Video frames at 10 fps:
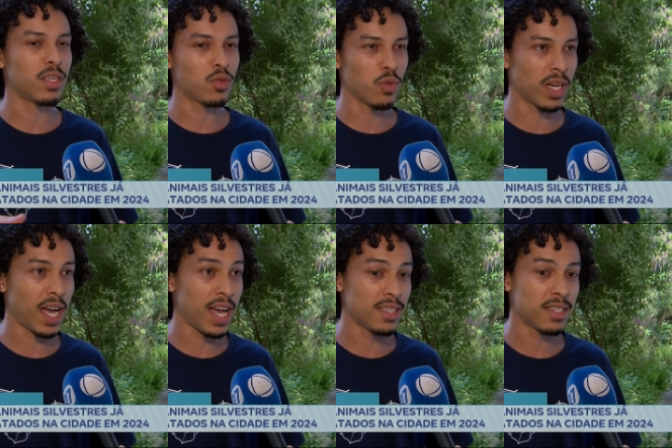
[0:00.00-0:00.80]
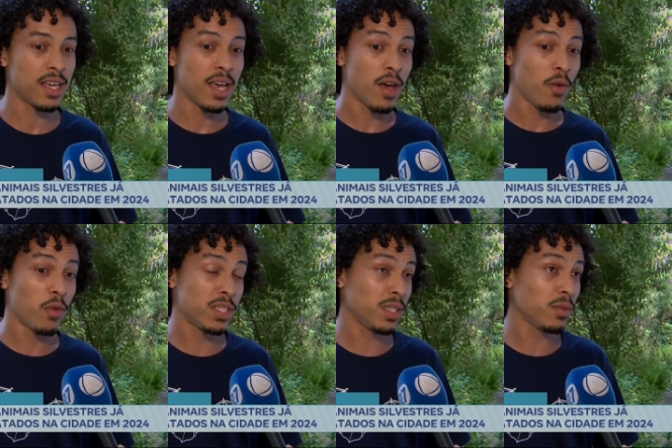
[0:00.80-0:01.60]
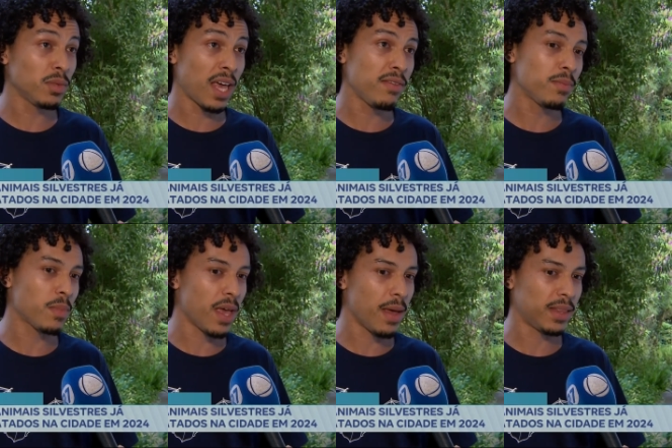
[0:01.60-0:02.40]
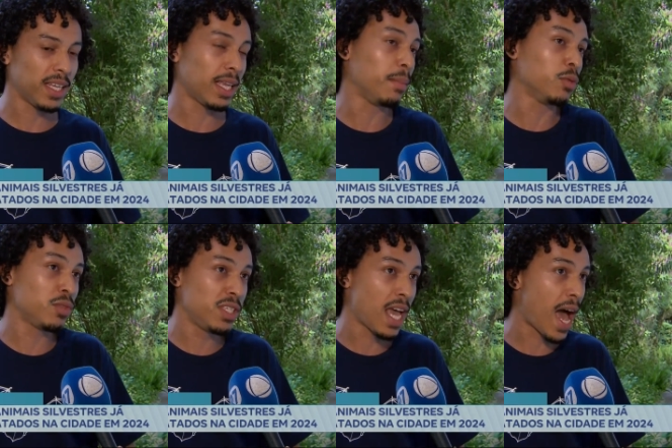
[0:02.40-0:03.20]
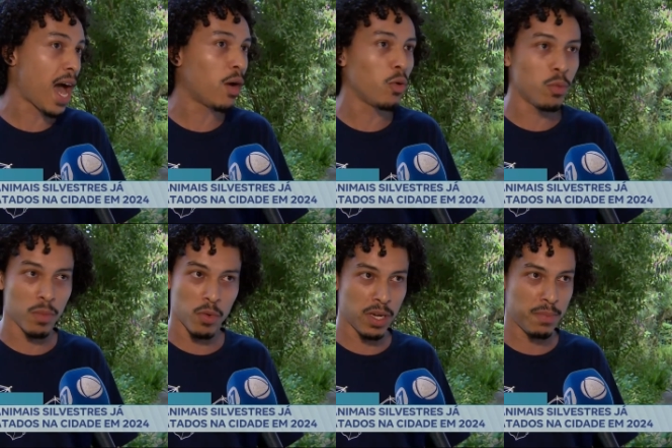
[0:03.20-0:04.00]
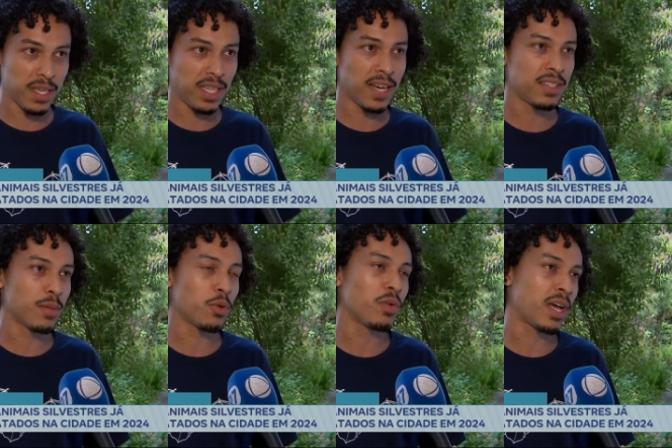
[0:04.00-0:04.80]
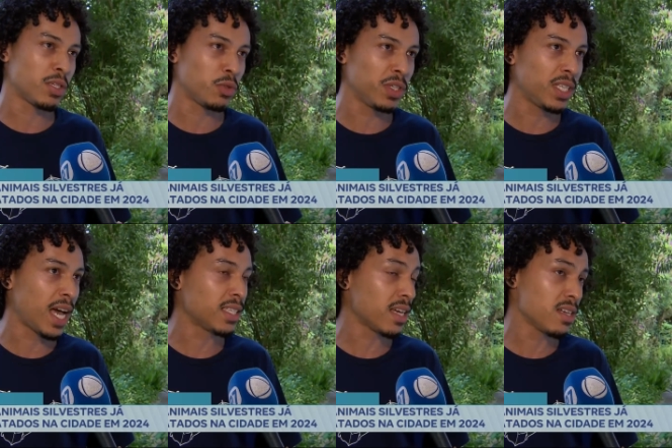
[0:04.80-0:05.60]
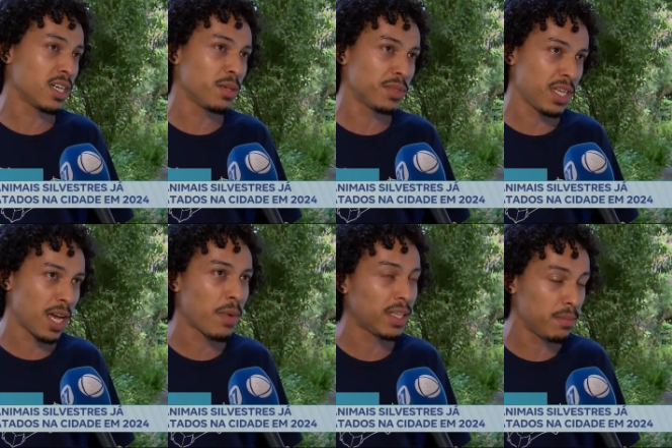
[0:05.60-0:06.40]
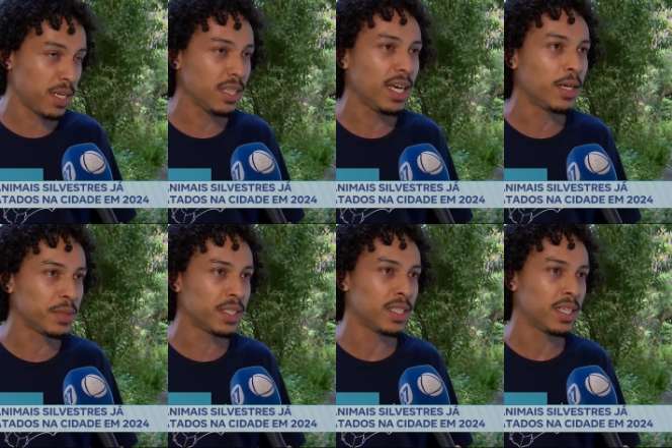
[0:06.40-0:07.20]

na sua casa, você não deve tentar manusear ou, ou alimentar. Você tem que procurar as autoridades, que aqui em campo seria a guarda ambiental, né?